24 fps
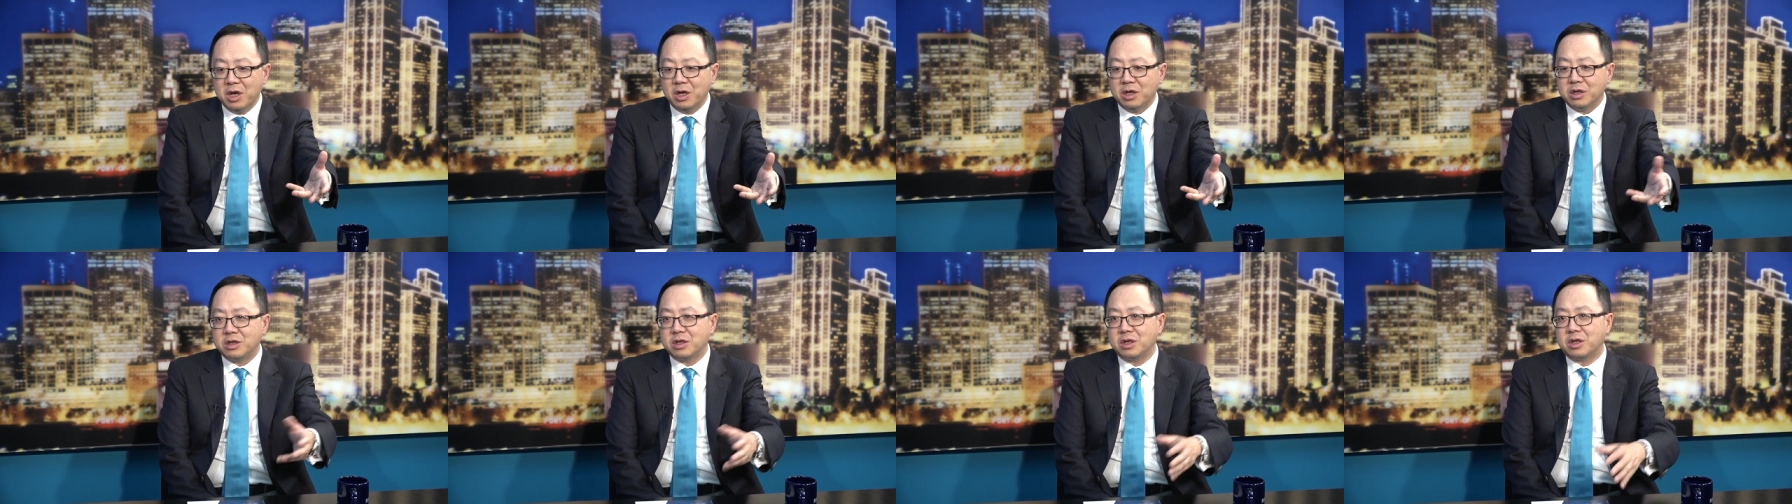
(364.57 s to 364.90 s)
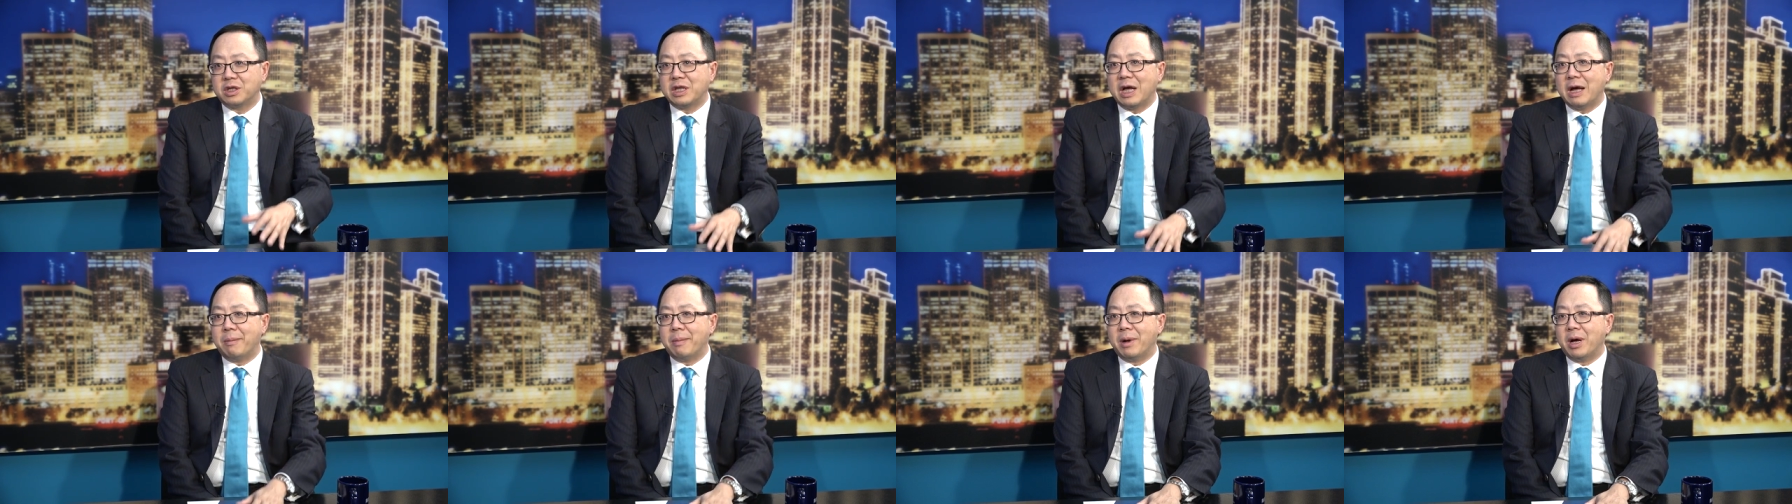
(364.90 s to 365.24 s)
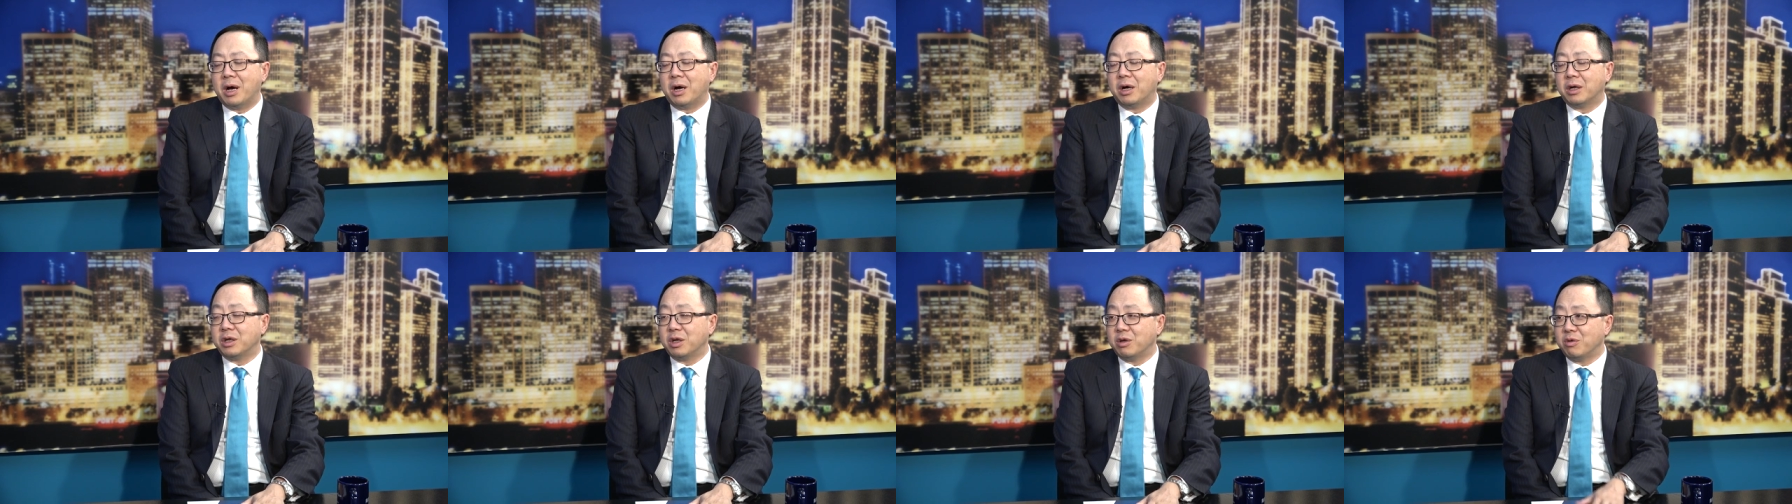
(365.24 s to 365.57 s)
这个大麻
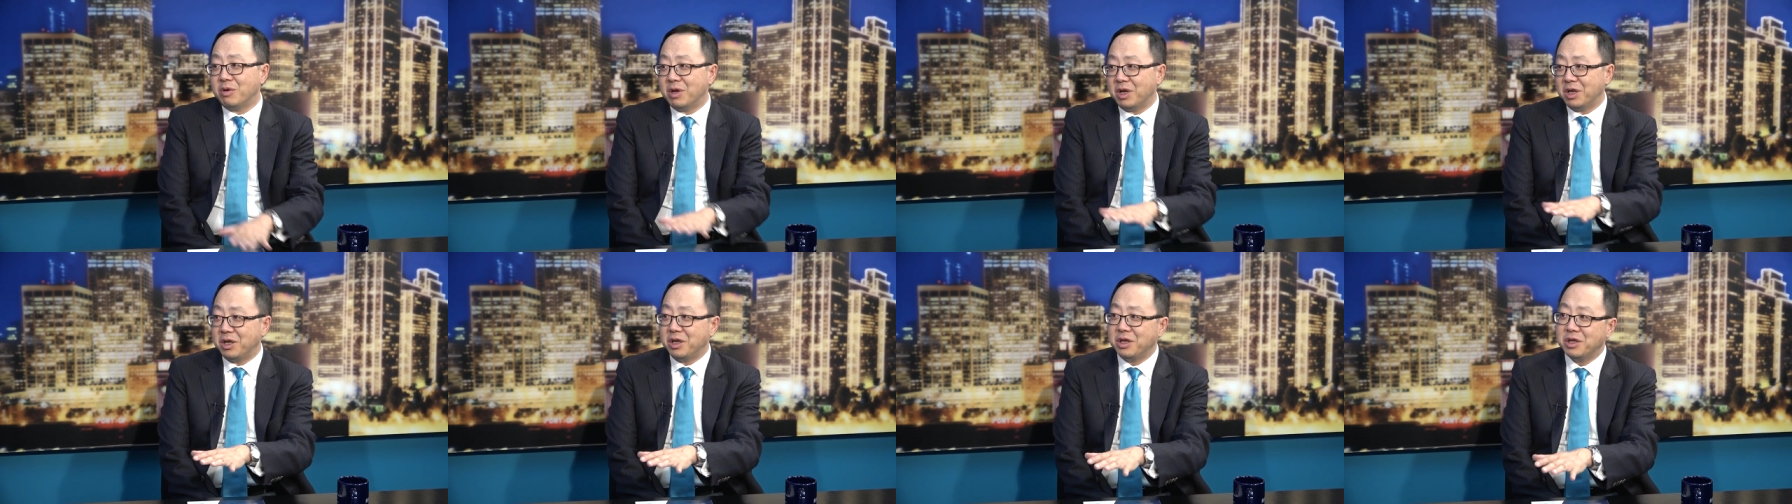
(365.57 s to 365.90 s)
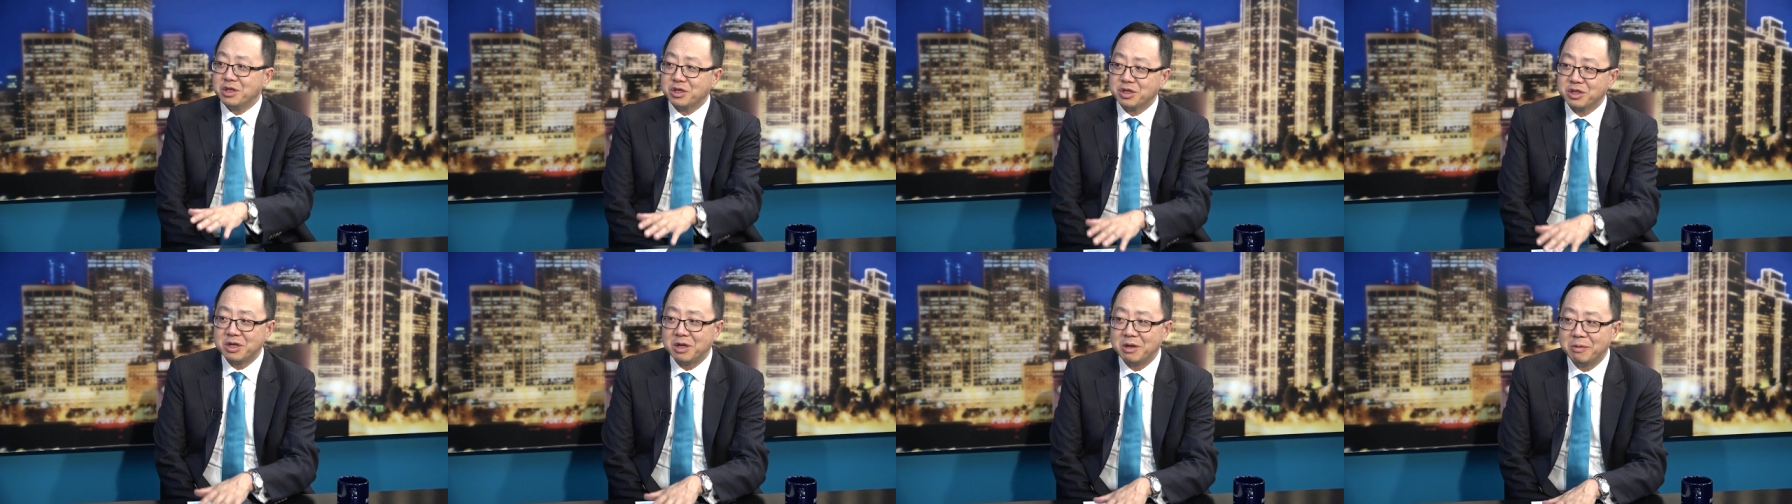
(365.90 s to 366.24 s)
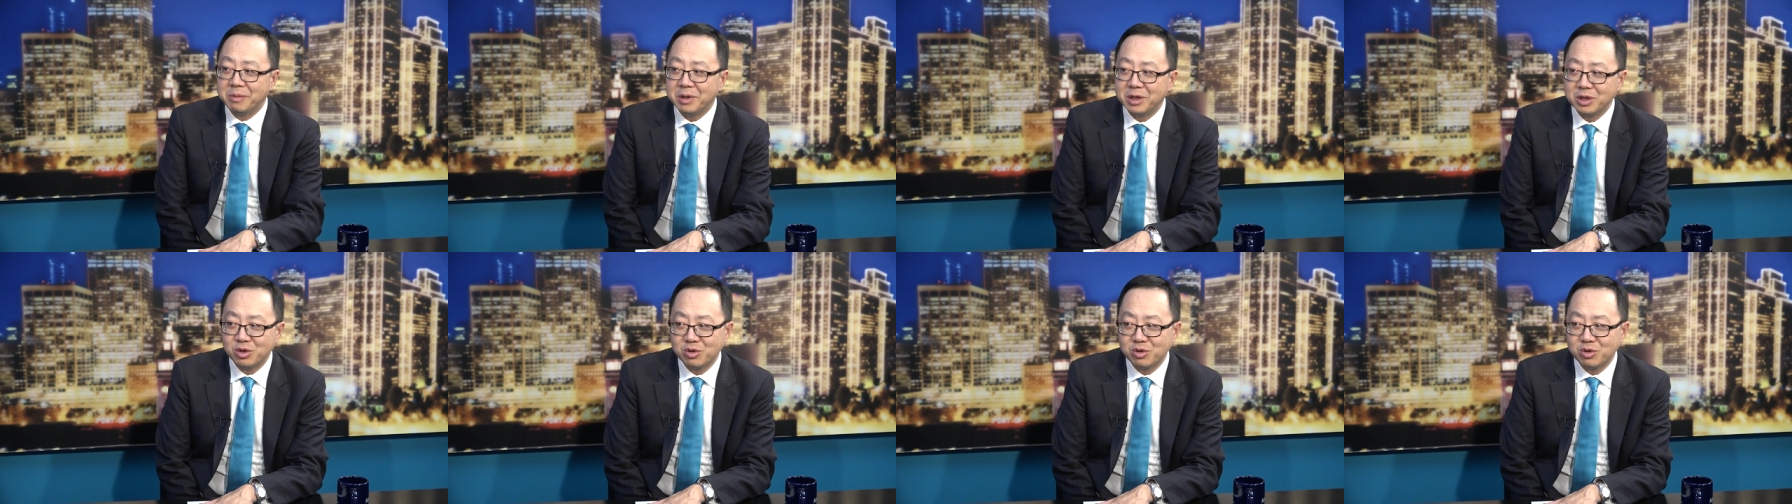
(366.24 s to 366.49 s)
行业，原因你知道吗？